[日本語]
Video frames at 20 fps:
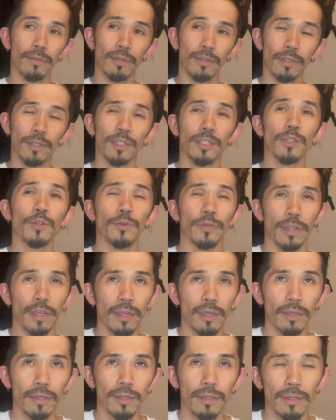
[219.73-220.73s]
月をね
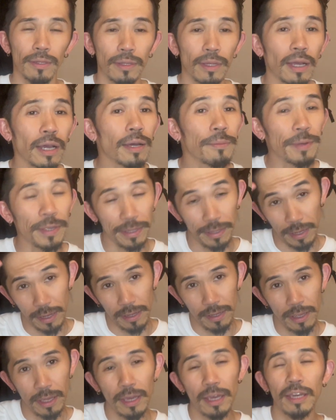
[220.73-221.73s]
眺めて
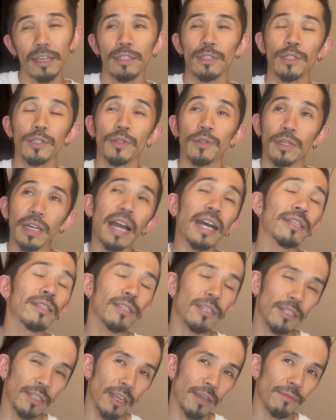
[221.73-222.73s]
感
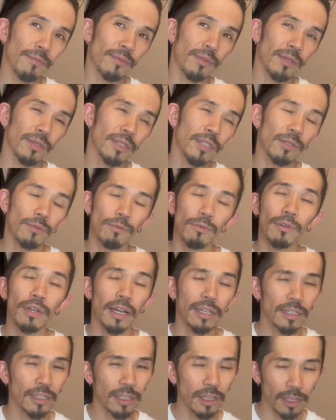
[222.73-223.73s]
じて自分を
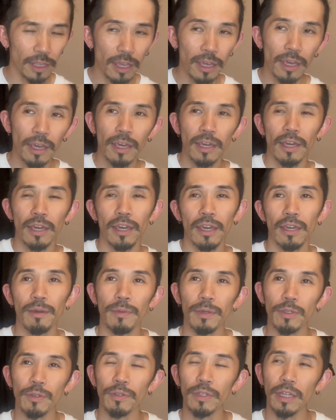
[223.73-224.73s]
感じてね、えー、
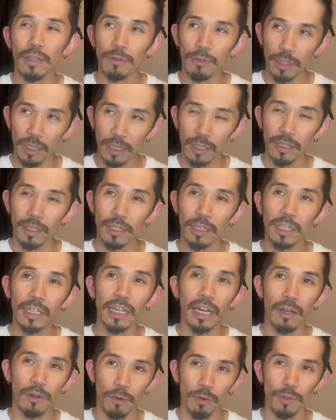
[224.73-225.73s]
まあ、そんな風に時
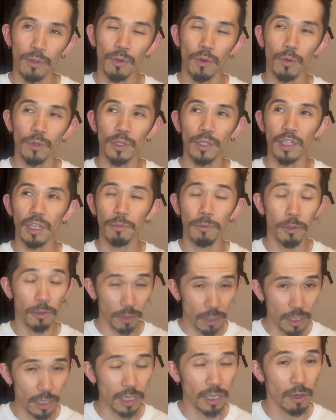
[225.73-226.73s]
間をお月見の
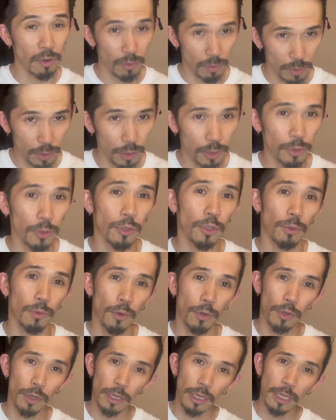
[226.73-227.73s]
ね時間を作るの
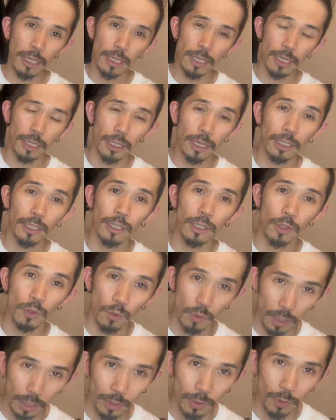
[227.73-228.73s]
もいいんじゃないでしょう
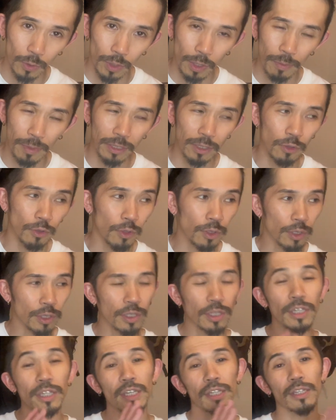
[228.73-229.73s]
かということで、まあ、ちょっと過
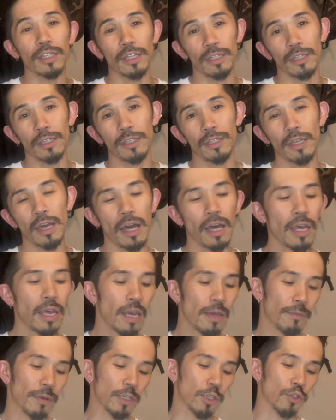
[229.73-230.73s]
ぎちゃったんですが、
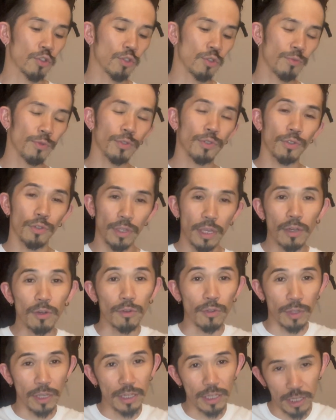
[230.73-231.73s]
まあ、秋分のねこ
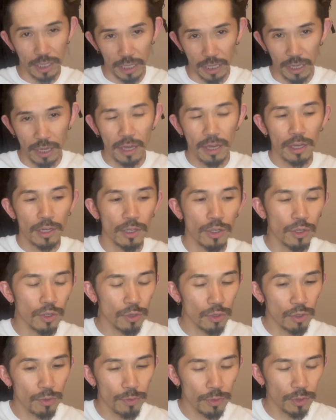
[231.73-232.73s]
のね時期
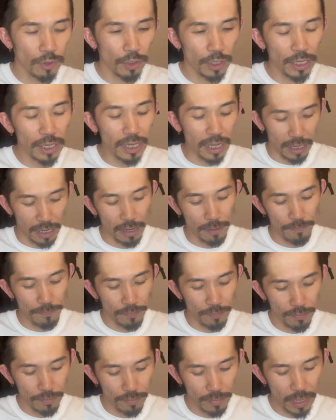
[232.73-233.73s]
秋分の日から、
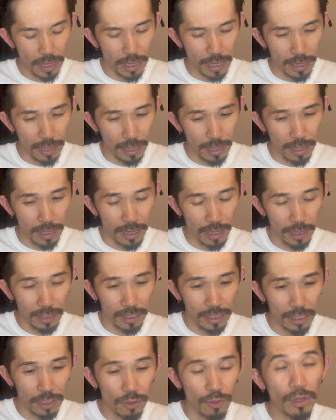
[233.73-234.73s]

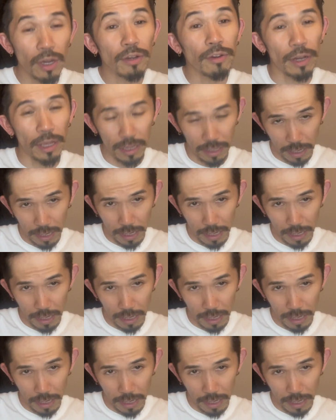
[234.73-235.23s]
えー、2週間ぐらい